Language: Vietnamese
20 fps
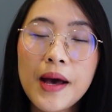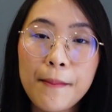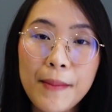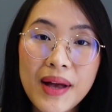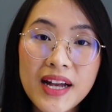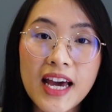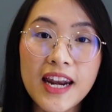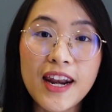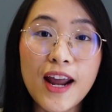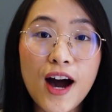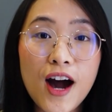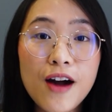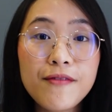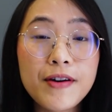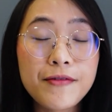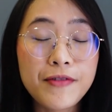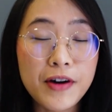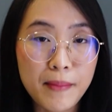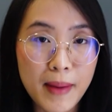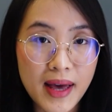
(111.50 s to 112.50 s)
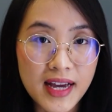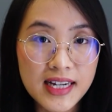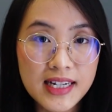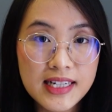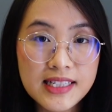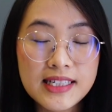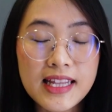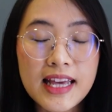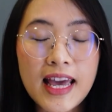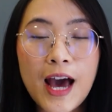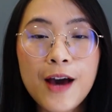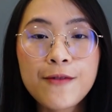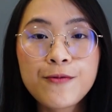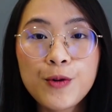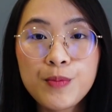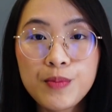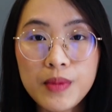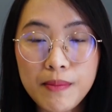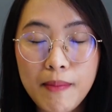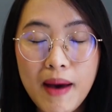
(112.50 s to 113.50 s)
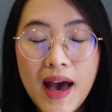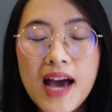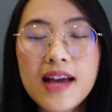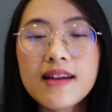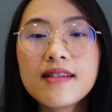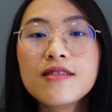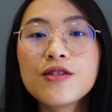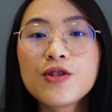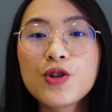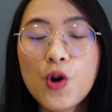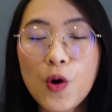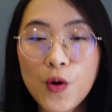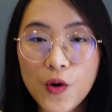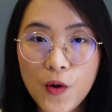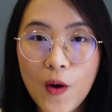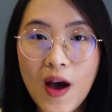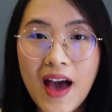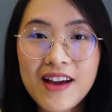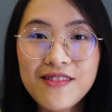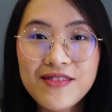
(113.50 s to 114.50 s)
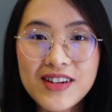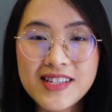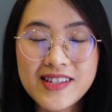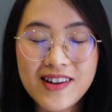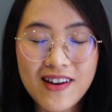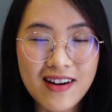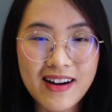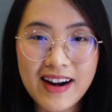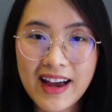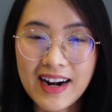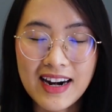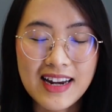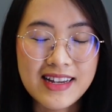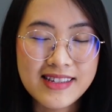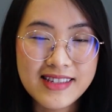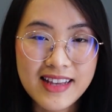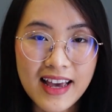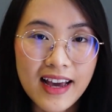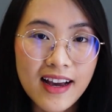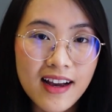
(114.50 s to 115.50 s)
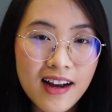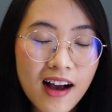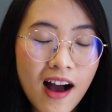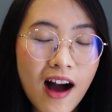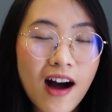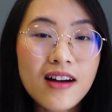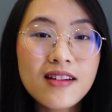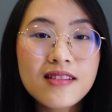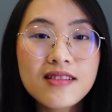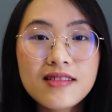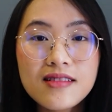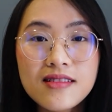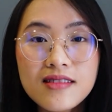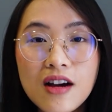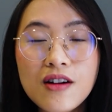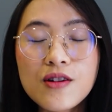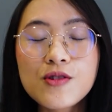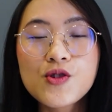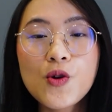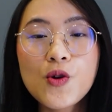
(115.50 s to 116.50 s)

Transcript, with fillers: Bên cạnh đó, về phần màn hình thì iPhone 13 được đồn đoán và cho rằng là sẽ có tần